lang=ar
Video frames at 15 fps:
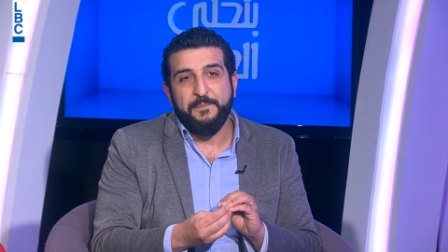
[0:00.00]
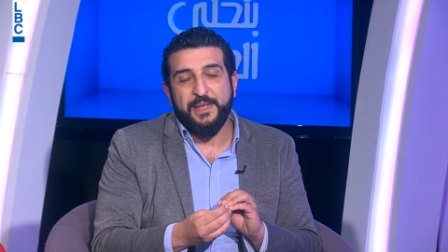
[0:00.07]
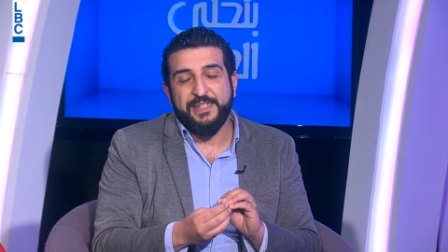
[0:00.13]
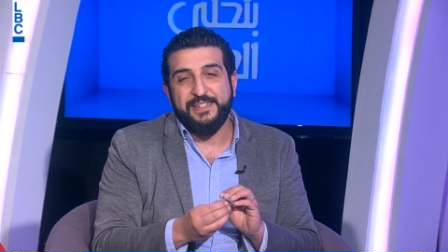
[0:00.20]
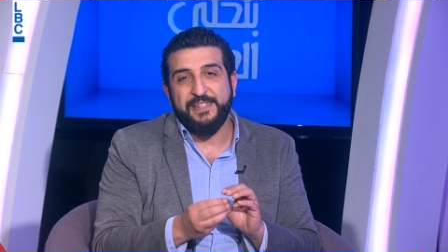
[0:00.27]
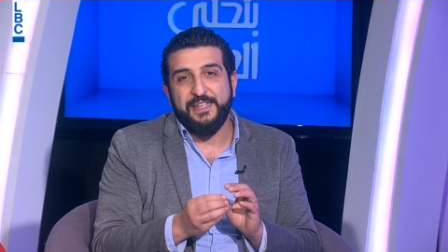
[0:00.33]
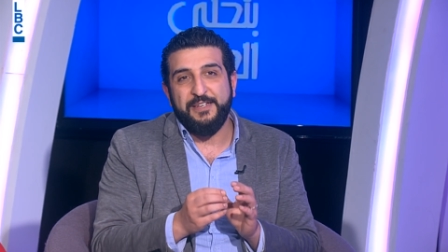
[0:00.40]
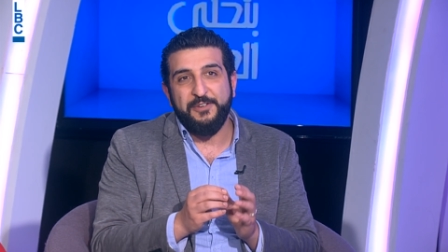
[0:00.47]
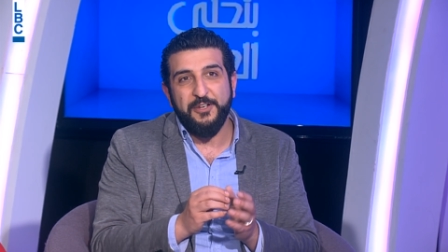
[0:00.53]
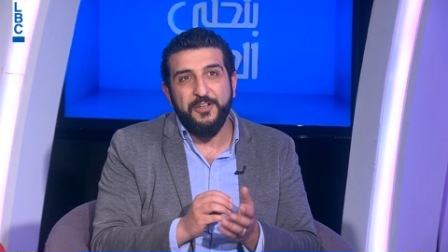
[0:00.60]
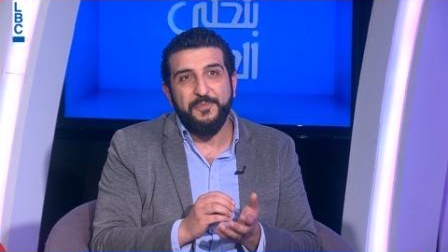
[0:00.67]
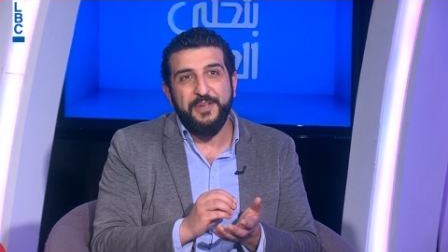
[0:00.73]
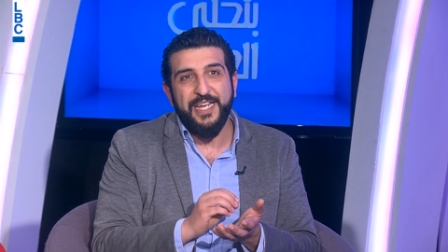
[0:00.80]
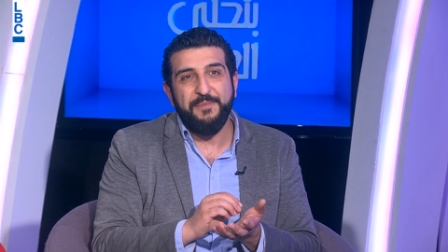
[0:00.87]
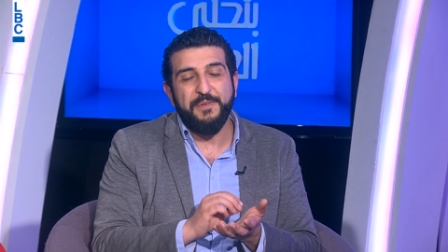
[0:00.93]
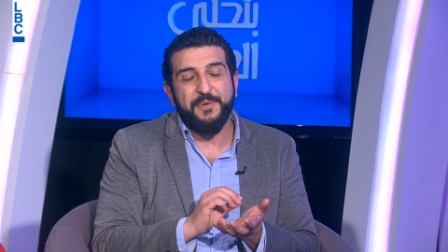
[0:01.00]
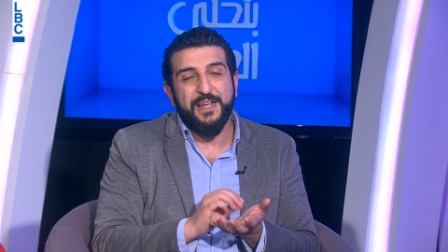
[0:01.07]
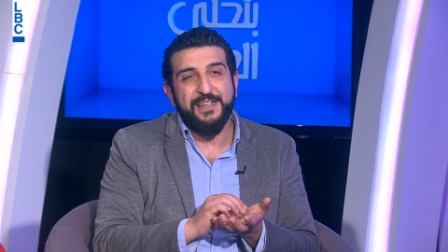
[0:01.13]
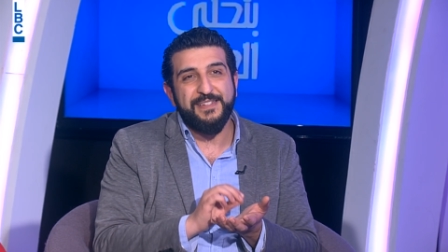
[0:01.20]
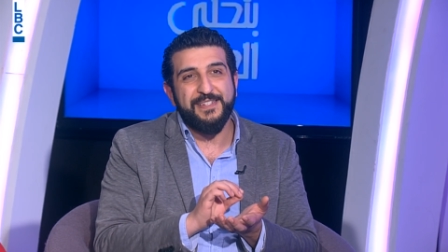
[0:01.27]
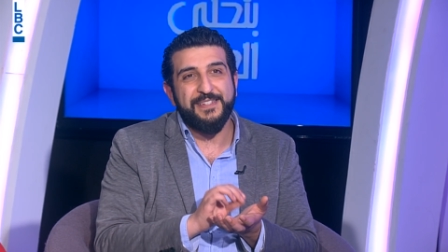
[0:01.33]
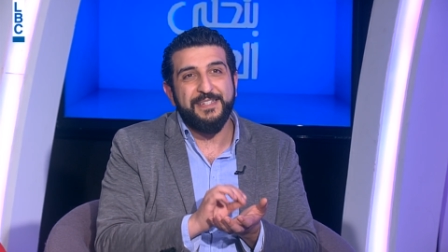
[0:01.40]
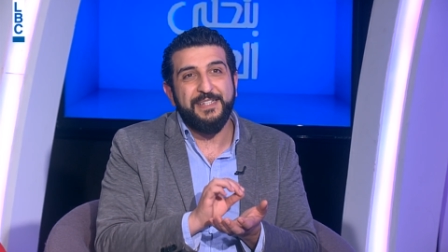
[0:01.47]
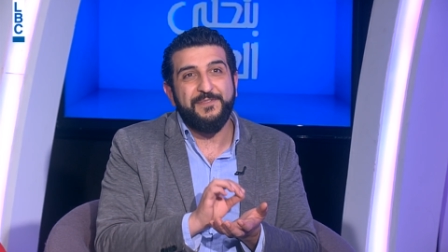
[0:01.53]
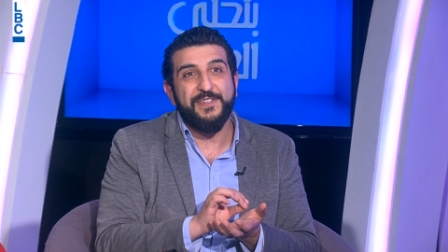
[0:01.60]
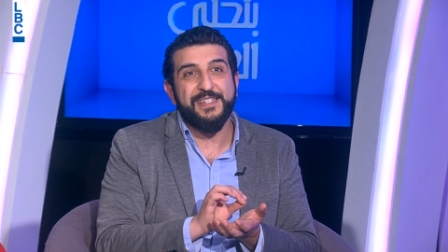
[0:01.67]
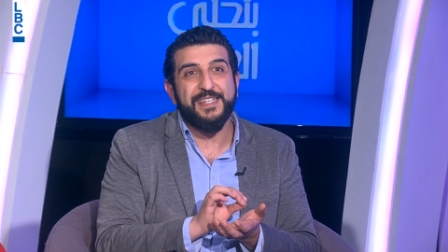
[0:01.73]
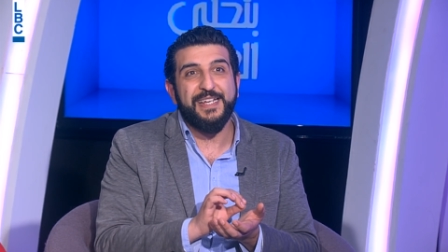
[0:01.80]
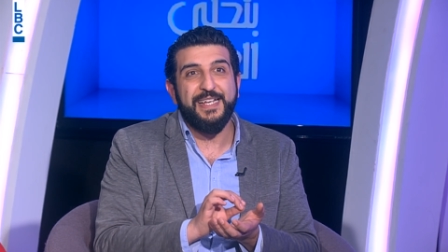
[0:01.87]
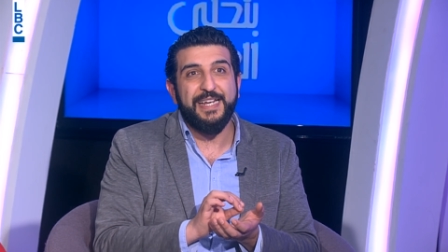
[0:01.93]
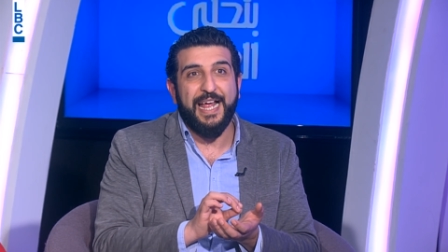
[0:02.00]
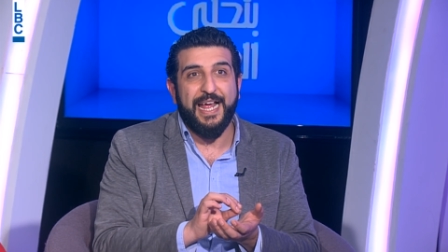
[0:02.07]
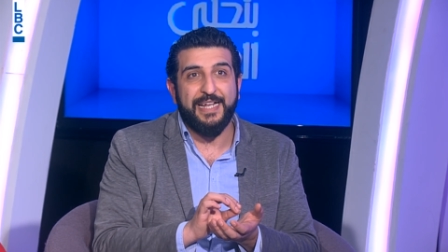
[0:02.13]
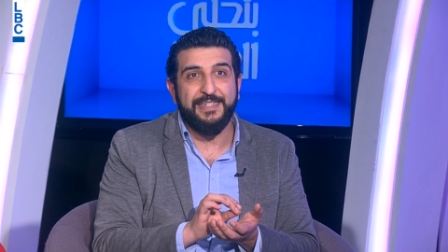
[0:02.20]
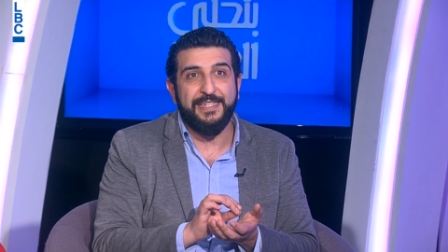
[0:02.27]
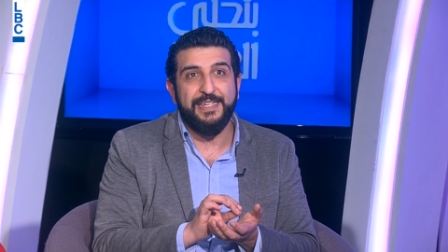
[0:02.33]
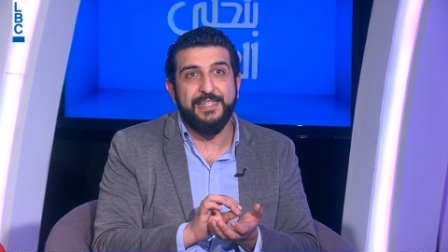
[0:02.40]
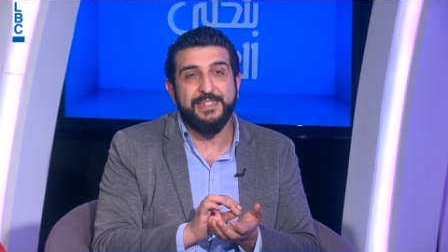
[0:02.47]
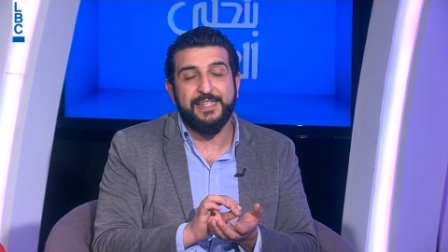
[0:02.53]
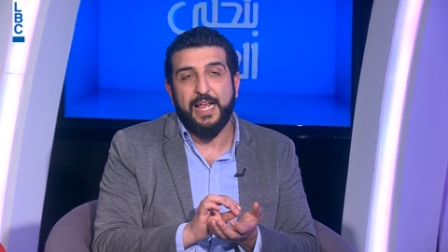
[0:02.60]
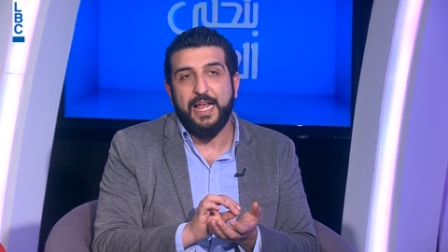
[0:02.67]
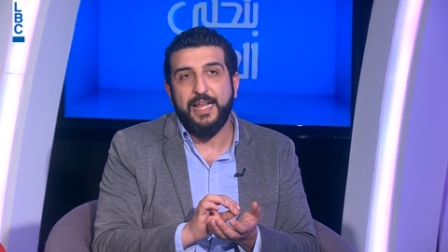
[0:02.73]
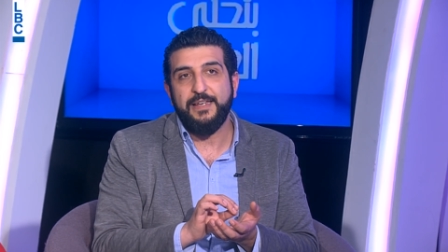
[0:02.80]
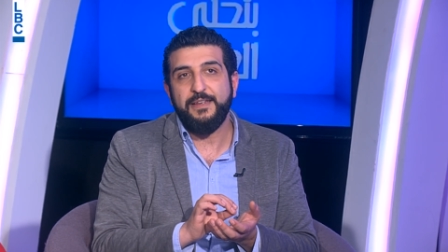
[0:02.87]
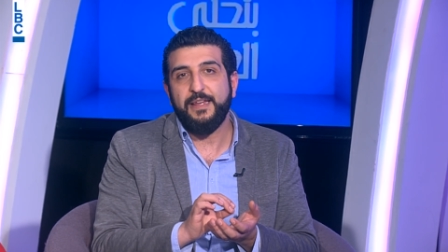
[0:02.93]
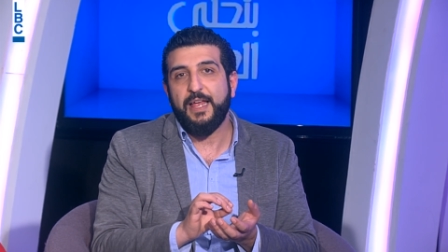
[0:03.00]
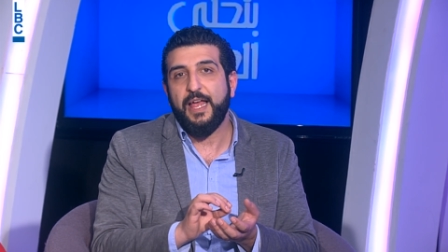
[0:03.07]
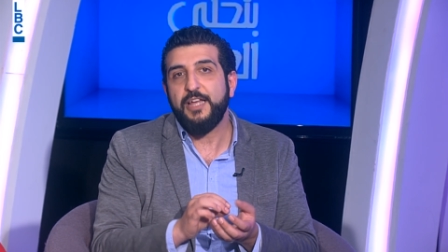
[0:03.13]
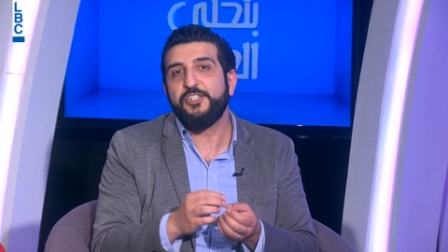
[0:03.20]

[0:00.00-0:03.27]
بس اليوم حابب خصص نتفه صغيره حديث عن